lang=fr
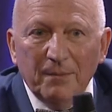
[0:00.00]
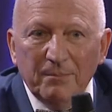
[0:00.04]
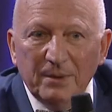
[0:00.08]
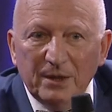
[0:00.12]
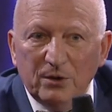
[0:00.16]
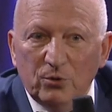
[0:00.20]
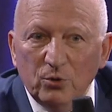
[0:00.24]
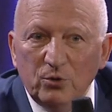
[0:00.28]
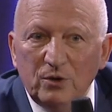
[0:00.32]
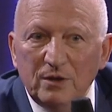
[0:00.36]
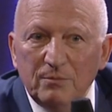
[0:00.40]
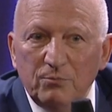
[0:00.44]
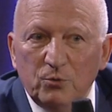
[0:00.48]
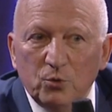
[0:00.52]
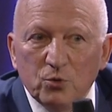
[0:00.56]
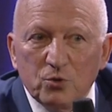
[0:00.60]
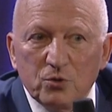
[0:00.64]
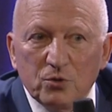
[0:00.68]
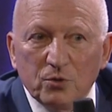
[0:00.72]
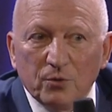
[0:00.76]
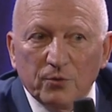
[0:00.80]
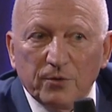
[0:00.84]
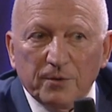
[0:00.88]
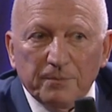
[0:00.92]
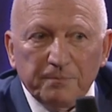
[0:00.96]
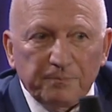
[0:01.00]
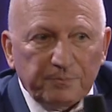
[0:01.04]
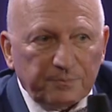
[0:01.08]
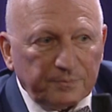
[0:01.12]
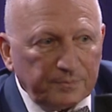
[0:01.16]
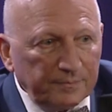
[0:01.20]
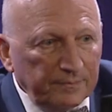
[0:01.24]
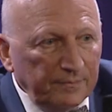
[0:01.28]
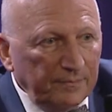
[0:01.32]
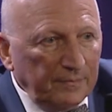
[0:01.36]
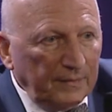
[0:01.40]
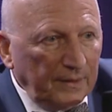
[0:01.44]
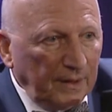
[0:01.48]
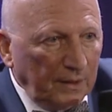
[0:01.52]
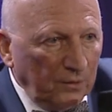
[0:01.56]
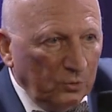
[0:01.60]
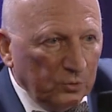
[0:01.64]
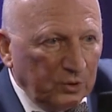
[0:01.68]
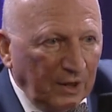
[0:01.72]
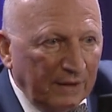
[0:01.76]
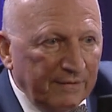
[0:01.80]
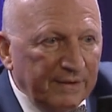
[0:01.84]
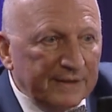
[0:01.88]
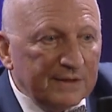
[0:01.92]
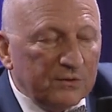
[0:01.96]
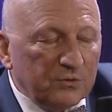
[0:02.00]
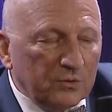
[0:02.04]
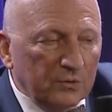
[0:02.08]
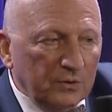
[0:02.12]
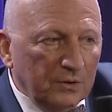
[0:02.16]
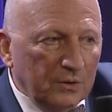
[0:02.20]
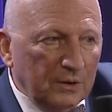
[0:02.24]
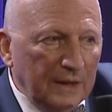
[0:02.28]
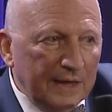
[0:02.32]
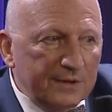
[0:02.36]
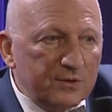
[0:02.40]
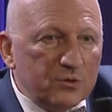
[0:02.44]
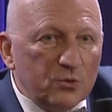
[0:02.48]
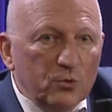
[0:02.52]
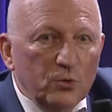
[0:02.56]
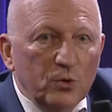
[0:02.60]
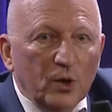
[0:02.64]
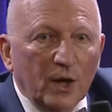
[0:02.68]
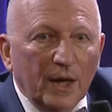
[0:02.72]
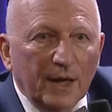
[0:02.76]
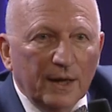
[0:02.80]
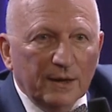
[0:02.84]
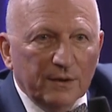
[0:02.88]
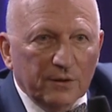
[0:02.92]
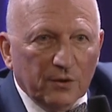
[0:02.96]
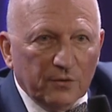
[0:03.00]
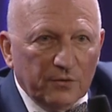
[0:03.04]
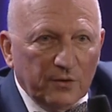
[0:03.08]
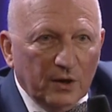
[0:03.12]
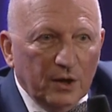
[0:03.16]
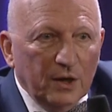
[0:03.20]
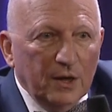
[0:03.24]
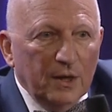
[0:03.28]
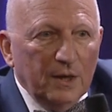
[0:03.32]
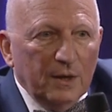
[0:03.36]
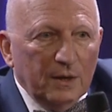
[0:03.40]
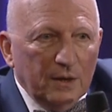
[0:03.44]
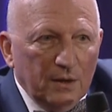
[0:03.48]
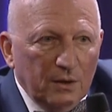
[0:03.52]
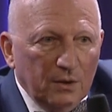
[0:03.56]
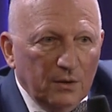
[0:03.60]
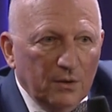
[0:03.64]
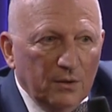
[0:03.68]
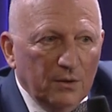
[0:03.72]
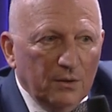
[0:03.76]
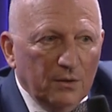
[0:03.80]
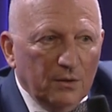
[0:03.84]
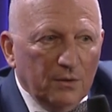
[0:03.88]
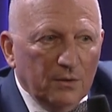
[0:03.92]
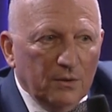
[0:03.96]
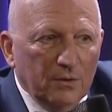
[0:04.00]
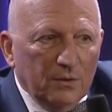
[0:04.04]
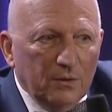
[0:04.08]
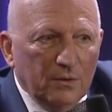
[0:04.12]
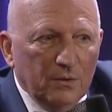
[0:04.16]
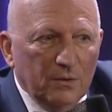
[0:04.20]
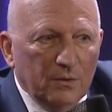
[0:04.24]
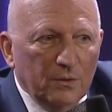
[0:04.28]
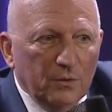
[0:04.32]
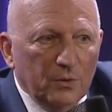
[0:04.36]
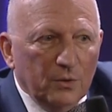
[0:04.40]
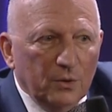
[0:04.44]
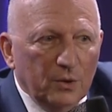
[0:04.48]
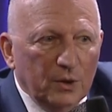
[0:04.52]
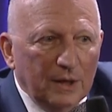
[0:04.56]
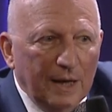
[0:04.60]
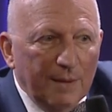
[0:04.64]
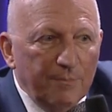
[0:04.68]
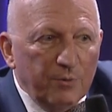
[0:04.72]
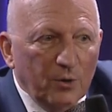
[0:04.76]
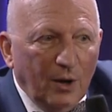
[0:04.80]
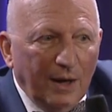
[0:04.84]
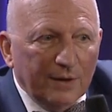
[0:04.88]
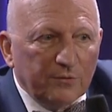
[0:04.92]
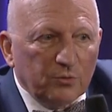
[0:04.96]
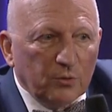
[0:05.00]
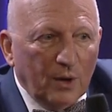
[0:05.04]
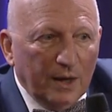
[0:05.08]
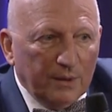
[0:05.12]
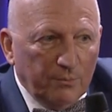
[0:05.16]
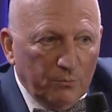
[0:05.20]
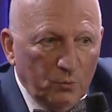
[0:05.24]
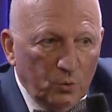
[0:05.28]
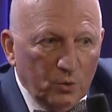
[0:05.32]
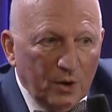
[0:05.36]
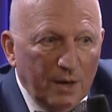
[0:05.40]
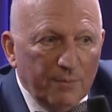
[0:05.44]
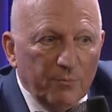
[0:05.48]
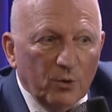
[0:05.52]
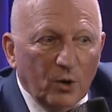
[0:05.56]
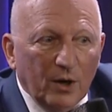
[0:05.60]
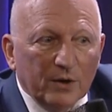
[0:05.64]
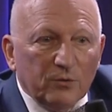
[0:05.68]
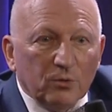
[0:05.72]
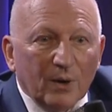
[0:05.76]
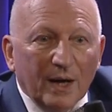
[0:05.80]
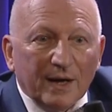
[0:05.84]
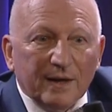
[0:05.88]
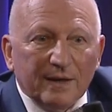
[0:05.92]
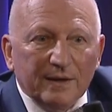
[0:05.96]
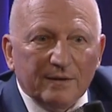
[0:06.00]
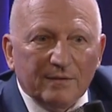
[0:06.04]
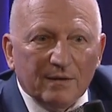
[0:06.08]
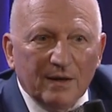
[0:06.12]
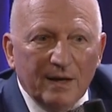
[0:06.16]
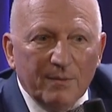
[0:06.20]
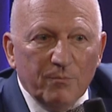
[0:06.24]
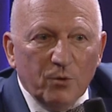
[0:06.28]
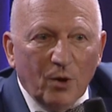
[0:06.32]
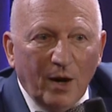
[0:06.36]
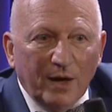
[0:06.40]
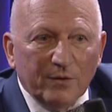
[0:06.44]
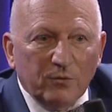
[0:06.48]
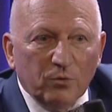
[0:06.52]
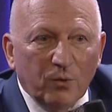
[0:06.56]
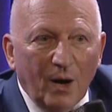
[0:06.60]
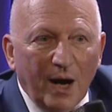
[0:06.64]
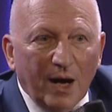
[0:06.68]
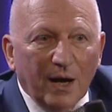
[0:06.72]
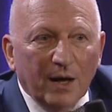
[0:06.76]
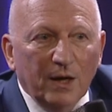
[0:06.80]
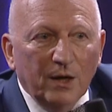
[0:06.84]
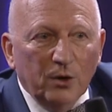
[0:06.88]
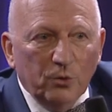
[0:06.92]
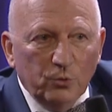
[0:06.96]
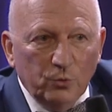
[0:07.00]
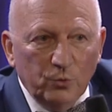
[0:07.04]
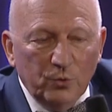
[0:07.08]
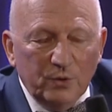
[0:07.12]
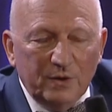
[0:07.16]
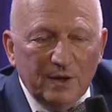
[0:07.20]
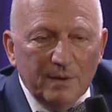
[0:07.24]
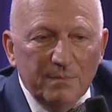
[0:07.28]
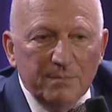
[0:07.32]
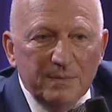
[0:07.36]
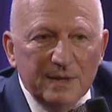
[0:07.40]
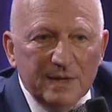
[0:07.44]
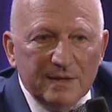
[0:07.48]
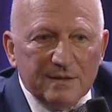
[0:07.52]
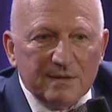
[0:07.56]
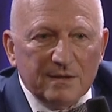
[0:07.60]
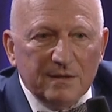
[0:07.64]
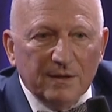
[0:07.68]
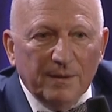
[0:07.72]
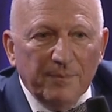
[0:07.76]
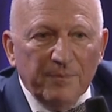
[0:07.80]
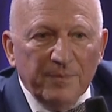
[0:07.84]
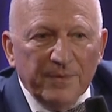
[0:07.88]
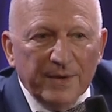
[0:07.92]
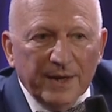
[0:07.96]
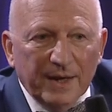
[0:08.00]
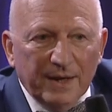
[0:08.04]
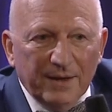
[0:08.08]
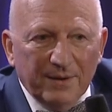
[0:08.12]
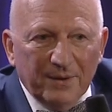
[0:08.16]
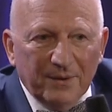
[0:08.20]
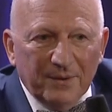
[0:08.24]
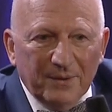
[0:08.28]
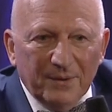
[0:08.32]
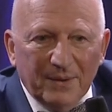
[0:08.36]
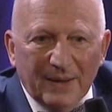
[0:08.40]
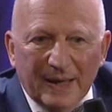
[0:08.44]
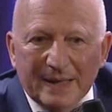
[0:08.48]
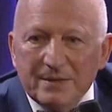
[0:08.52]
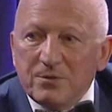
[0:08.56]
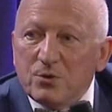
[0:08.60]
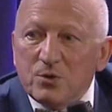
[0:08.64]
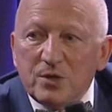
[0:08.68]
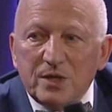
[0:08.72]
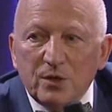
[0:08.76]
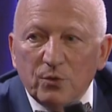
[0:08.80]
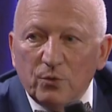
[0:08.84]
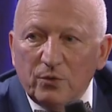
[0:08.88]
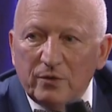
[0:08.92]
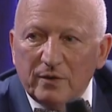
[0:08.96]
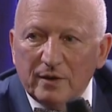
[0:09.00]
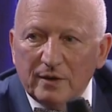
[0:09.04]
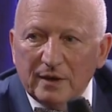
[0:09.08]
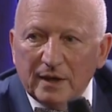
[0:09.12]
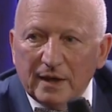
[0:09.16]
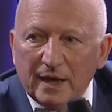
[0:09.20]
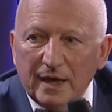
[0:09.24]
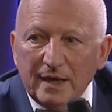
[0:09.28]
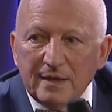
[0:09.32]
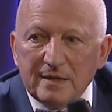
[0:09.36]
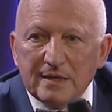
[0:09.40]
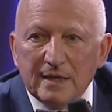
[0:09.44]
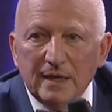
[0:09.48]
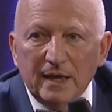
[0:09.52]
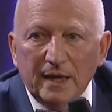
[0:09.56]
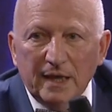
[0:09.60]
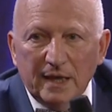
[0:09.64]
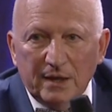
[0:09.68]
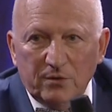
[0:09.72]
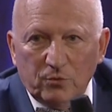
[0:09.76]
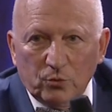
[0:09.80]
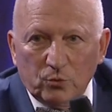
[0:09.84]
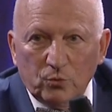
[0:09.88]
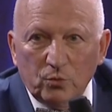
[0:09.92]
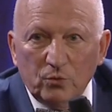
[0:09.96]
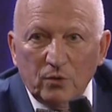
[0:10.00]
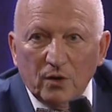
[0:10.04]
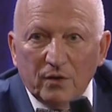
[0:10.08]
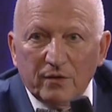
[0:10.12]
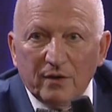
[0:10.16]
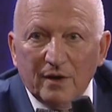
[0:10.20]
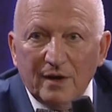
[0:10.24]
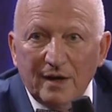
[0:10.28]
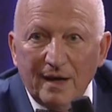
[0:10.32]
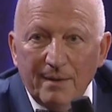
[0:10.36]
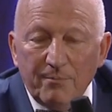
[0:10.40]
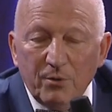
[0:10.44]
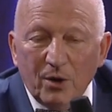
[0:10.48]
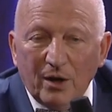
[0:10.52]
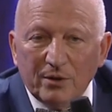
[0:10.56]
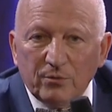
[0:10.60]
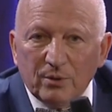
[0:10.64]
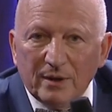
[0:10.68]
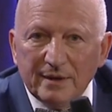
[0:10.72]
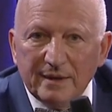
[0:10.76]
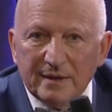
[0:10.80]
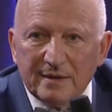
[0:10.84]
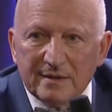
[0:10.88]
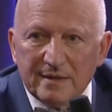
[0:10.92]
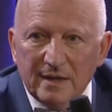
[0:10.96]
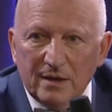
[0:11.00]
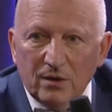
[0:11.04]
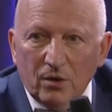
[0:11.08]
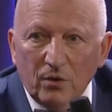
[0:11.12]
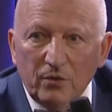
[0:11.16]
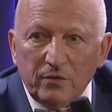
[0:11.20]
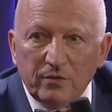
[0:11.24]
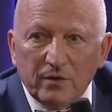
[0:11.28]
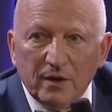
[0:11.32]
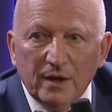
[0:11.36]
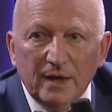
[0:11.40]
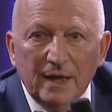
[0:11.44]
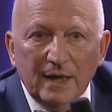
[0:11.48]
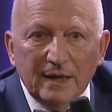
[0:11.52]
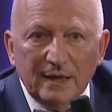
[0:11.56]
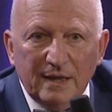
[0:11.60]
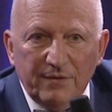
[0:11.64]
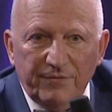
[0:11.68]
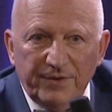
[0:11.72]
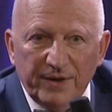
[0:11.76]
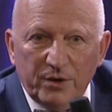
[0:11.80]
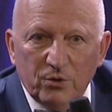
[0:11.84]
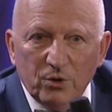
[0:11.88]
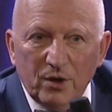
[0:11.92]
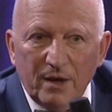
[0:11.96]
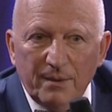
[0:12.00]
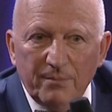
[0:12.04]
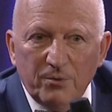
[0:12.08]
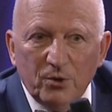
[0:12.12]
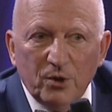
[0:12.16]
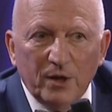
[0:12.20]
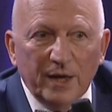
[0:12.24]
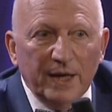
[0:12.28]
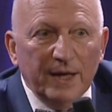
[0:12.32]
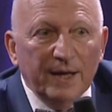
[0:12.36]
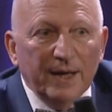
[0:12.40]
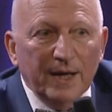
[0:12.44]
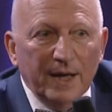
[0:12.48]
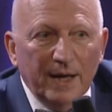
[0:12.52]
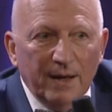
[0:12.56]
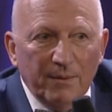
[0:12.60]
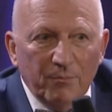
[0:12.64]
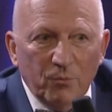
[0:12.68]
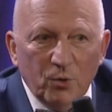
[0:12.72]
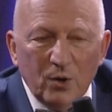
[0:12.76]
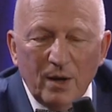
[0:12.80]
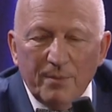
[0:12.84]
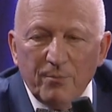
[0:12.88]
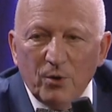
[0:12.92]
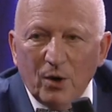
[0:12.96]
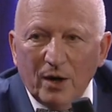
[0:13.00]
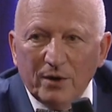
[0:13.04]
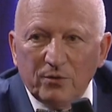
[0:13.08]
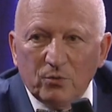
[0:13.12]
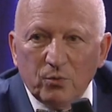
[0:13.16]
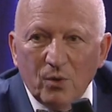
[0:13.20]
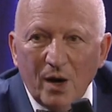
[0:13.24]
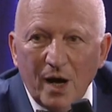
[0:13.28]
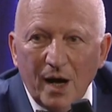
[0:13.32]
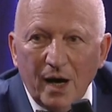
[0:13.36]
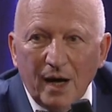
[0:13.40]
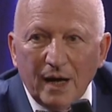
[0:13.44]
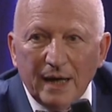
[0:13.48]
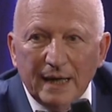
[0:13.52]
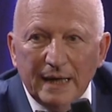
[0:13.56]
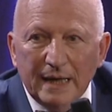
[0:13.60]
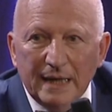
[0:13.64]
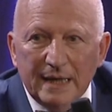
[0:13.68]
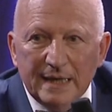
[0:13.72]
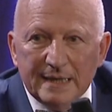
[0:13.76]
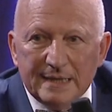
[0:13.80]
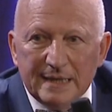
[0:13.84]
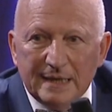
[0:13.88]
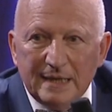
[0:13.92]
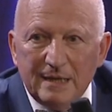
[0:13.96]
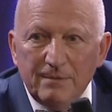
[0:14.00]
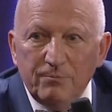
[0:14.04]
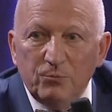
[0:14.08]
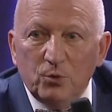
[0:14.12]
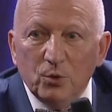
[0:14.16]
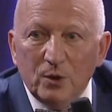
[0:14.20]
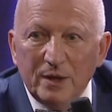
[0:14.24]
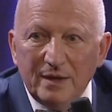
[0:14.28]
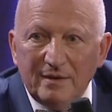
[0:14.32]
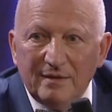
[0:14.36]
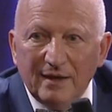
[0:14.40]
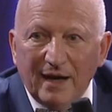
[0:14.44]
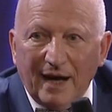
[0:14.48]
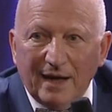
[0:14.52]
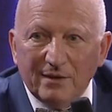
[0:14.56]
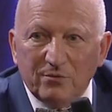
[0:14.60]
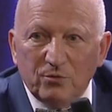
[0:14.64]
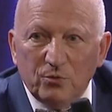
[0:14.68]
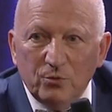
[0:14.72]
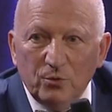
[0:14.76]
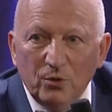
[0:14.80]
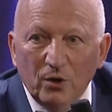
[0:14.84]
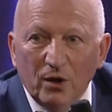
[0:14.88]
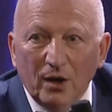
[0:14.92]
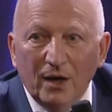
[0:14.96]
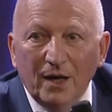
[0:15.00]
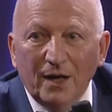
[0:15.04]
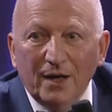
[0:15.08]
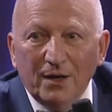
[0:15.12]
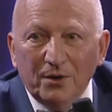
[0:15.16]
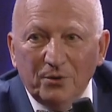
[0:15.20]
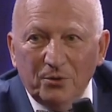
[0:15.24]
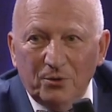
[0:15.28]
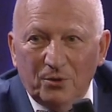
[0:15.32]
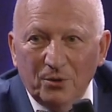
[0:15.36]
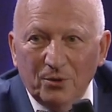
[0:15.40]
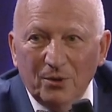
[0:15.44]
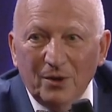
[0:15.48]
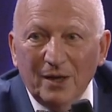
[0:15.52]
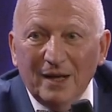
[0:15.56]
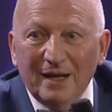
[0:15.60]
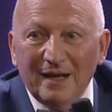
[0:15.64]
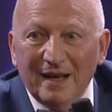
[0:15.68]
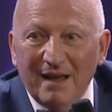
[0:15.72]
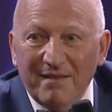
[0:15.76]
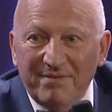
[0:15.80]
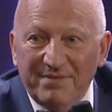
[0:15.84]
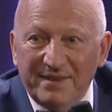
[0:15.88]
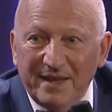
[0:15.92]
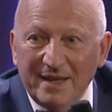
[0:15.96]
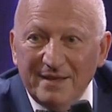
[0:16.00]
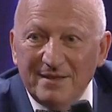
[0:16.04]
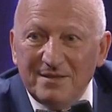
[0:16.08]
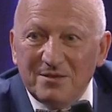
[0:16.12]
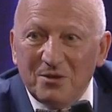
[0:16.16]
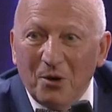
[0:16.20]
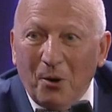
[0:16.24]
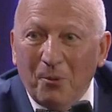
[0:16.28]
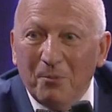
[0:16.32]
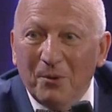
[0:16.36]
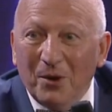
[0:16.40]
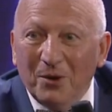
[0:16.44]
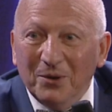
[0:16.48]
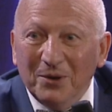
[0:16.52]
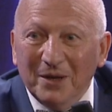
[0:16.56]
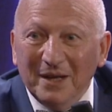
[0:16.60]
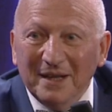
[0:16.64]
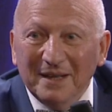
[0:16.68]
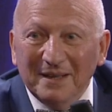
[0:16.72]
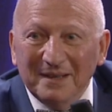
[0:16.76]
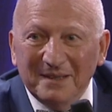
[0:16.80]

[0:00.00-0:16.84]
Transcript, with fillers: mais deux types de choses on travaille là-dessus dans un euh, euh, euh, laboratoire, mon laboratoire qui est un laboratoire, une unité mixte associé associée au CNRS, et surtout dans un laboratoire d'excellence qui fait collaborer mon laboratoire et les équipes de littérature de la vieille Sorbonne.